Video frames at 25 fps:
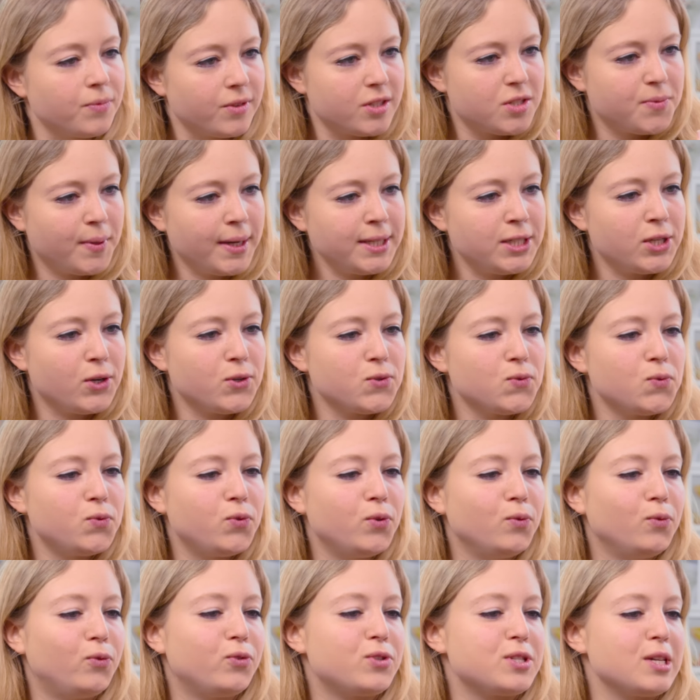
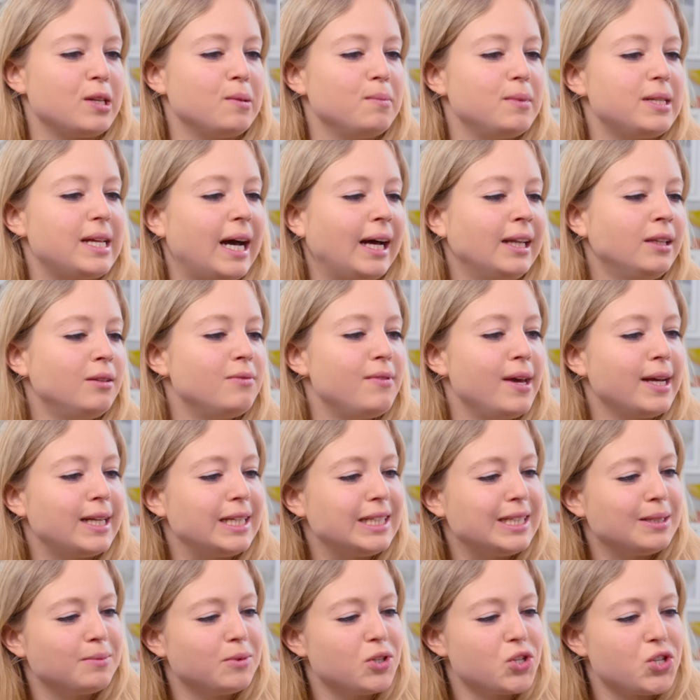2015 mit
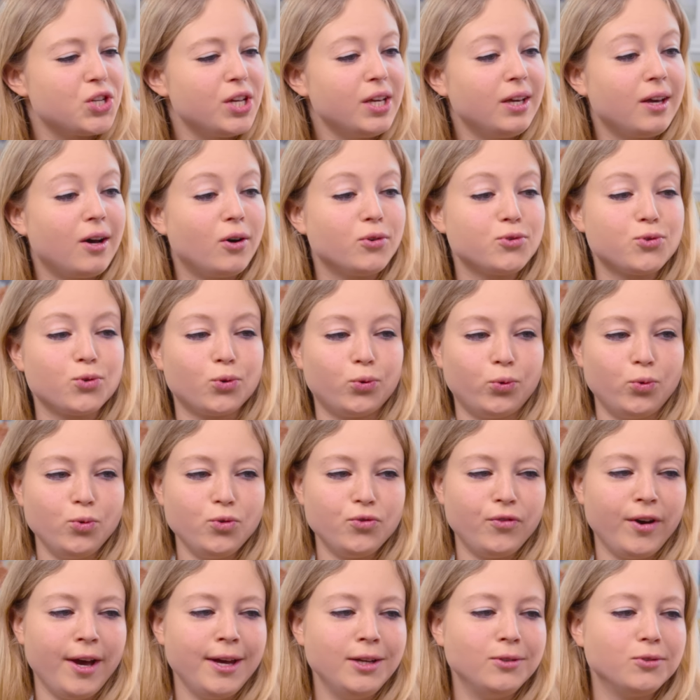handwerklichem Geschick aus
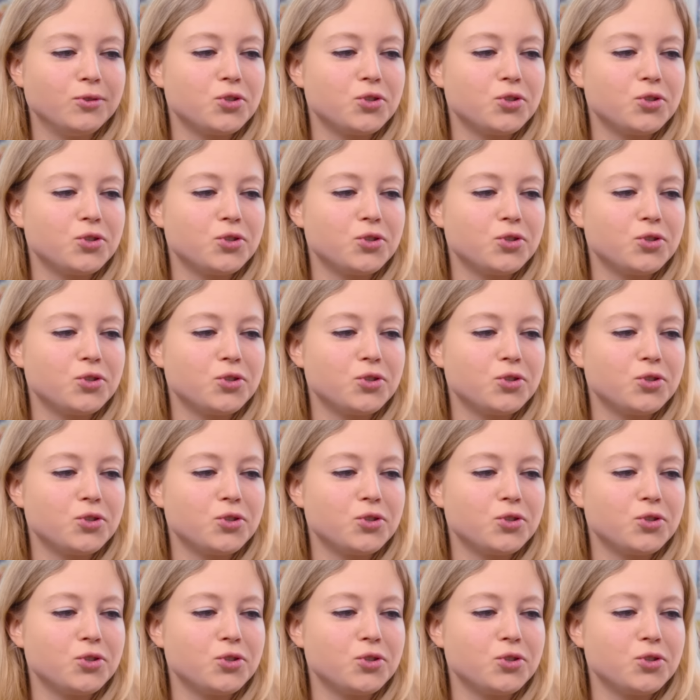Rotwein